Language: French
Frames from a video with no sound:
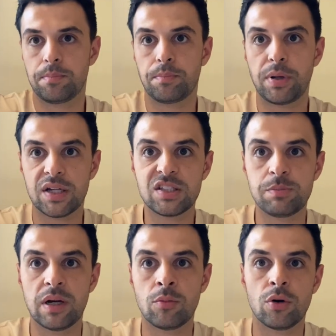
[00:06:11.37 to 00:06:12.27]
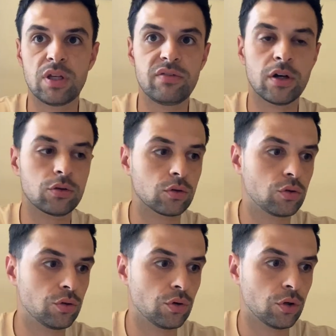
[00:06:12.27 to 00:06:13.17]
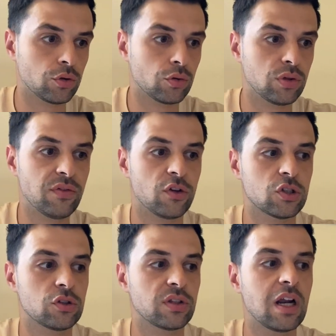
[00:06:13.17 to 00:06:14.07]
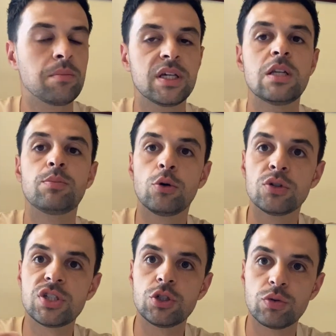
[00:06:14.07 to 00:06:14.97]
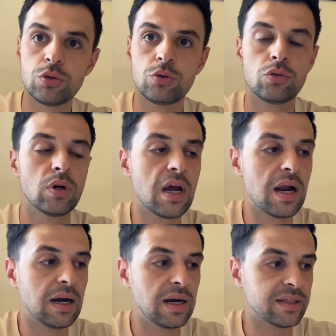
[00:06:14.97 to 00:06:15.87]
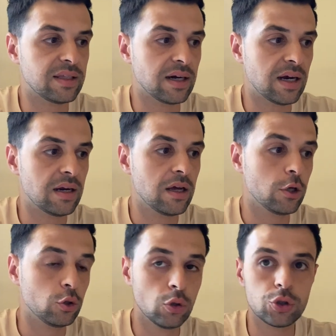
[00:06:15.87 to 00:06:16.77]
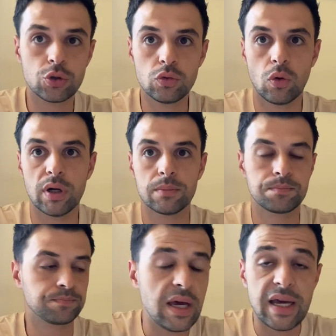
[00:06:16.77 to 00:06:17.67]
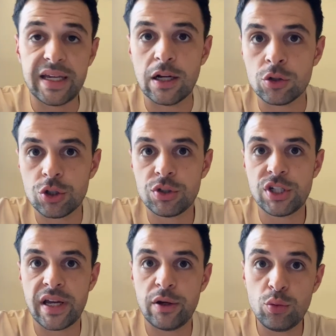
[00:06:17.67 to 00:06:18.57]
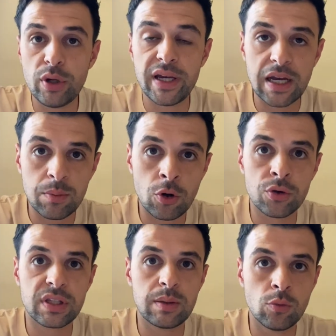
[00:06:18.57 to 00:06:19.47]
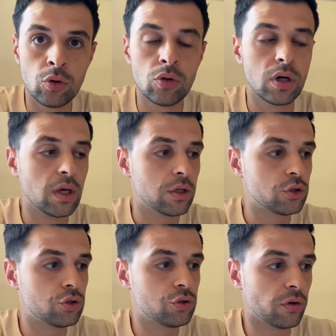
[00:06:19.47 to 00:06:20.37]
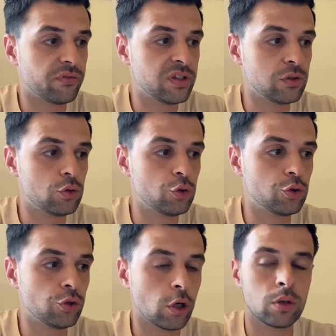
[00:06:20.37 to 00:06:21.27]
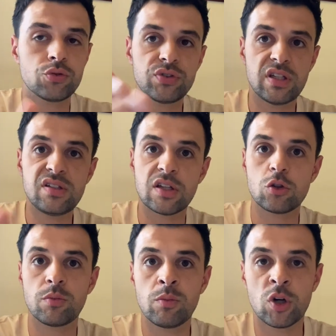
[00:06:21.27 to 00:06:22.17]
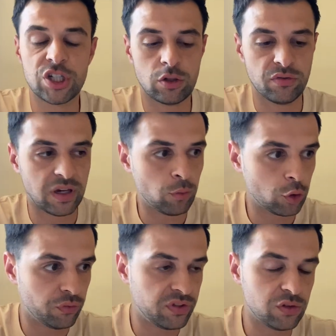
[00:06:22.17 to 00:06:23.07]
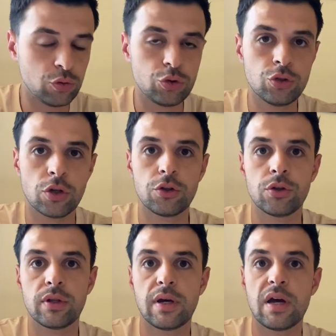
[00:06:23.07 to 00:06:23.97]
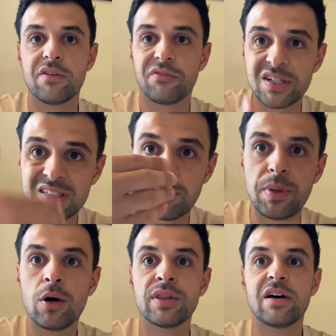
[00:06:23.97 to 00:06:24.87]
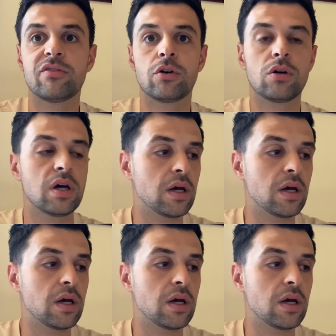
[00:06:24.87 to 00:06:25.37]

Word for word: principalement, il vient en tant que, en tant que défenseur central, mais qu'il peut aussi jouer du coup latéral, gauche ou droit. Et Carlo Ancelotti a eu également des mots sur Vinicius Junior, comme je vous ai dit cette semaine. Moi, j'attends vraiment que Vinicius Junior donne, fasse un pas en avant,